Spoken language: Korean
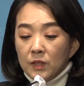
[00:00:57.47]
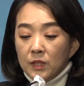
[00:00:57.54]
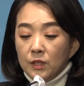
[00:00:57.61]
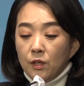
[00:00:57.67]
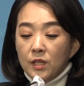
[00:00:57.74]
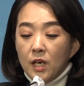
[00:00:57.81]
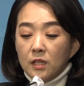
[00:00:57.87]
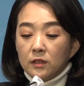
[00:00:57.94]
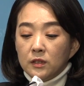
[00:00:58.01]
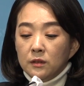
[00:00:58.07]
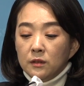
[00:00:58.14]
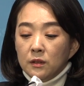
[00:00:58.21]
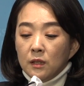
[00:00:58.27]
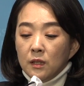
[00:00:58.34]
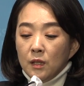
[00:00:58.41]

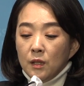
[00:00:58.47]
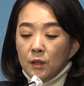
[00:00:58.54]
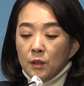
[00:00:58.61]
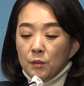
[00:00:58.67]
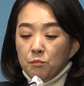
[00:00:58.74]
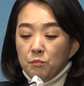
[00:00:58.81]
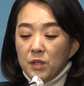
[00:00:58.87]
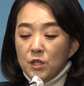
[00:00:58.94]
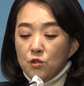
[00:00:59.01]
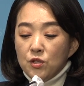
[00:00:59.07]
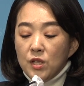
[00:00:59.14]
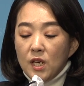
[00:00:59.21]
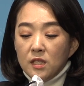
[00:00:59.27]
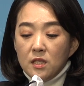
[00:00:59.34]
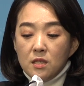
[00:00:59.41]
여당은
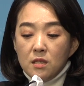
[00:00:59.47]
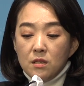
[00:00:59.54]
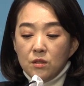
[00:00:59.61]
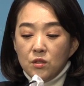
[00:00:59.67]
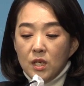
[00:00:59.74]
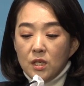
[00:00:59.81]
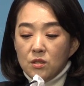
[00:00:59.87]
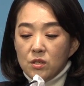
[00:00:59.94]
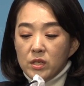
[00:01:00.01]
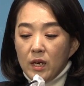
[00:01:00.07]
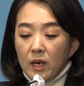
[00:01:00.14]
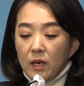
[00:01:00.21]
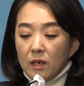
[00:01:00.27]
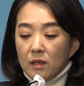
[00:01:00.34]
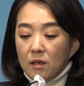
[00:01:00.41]
민주당이 승리에
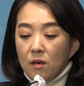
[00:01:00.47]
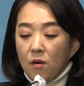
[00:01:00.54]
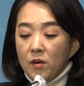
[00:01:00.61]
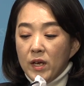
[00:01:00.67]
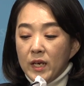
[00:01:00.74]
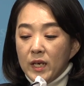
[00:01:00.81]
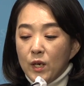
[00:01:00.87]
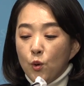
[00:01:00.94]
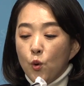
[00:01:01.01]
취해 거야의